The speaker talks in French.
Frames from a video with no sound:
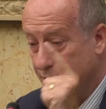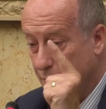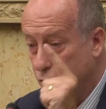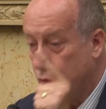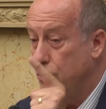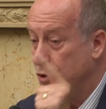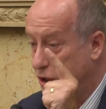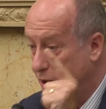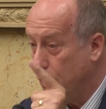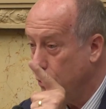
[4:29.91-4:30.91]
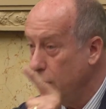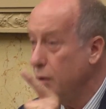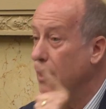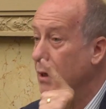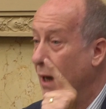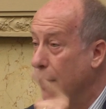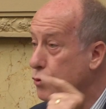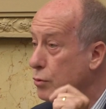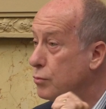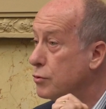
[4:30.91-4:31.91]
c'est une gynécologue
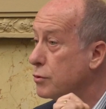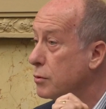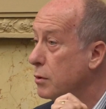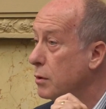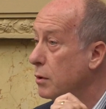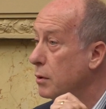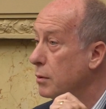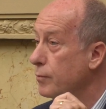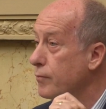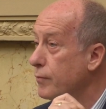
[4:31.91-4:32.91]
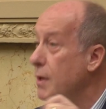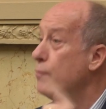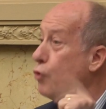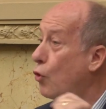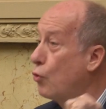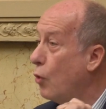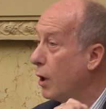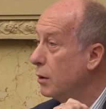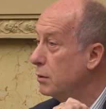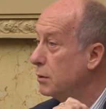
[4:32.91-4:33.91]
adulte.
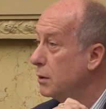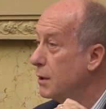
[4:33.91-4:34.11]
Pourquoi